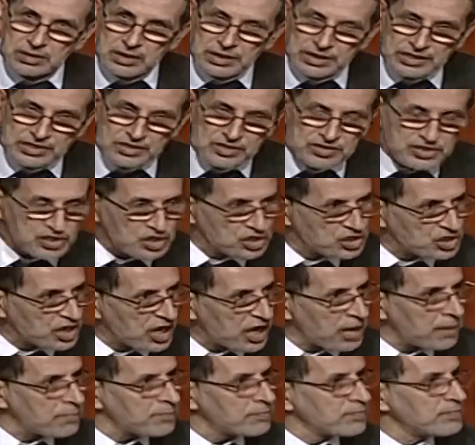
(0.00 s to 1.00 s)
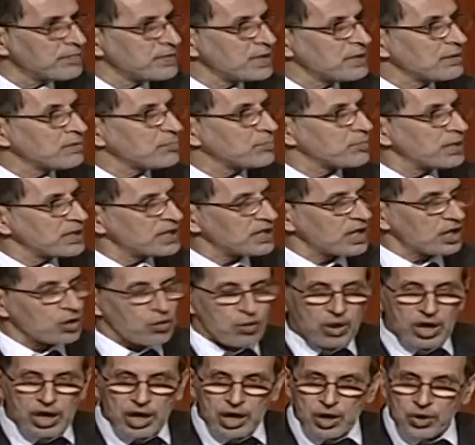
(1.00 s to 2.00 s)
انسجام بين
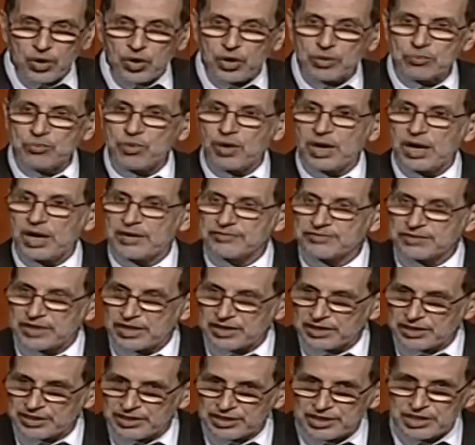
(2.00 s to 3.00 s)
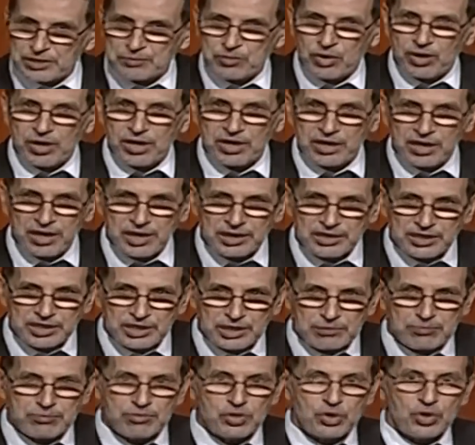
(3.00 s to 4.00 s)
رؤاهم وأفكارهم
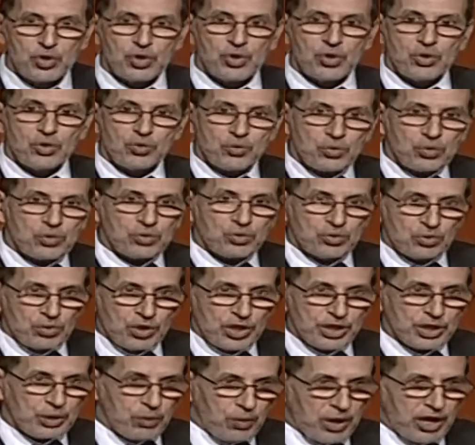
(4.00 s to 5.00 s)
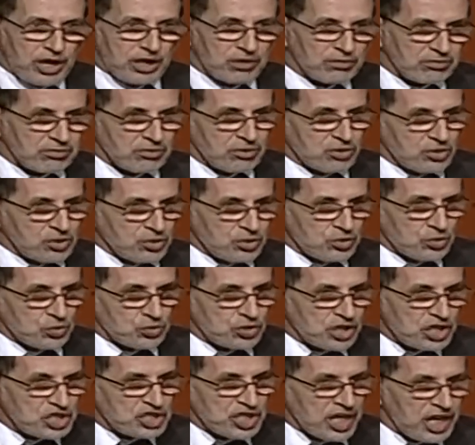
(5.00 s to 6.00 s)
وآرائهم وحوار
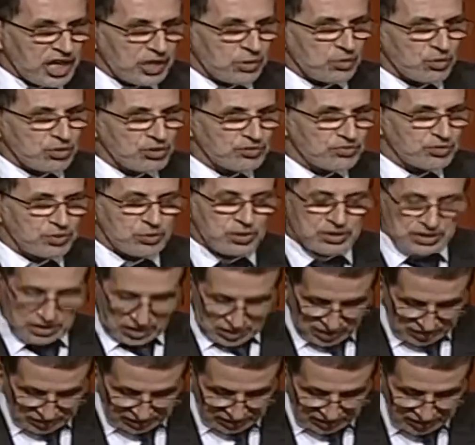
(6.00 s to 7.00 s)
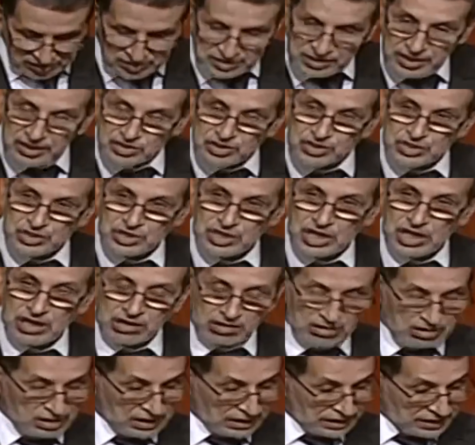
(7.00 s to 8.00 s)
وتشارك في وضع هذه
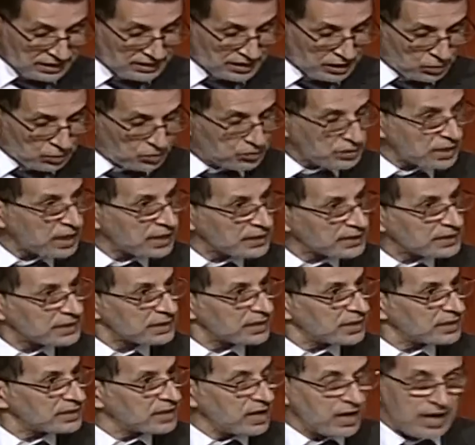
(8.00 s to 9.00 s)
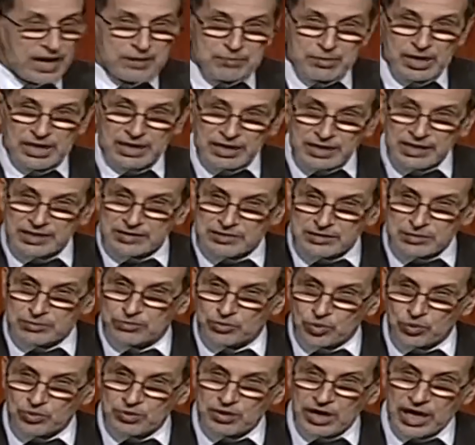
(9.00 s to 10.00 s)
الاستراتيجيه اذا هناك هذا العمل كيتم
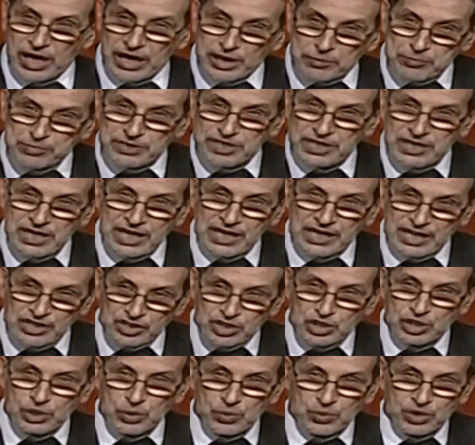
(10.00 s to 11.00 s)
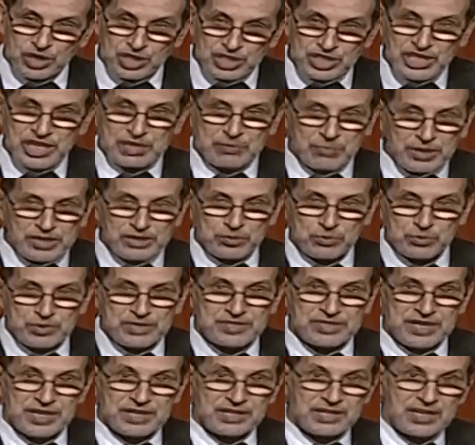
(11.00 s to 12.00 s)
والنهار بدينا كنديروا اللجان بين
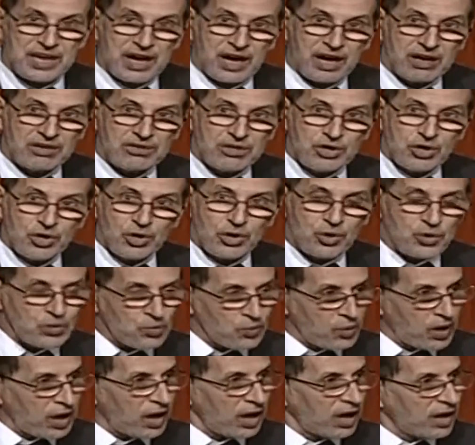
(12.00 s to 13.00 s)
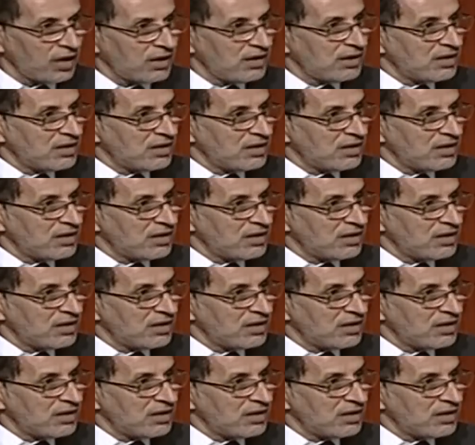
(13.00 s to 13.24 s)
وزاريه هو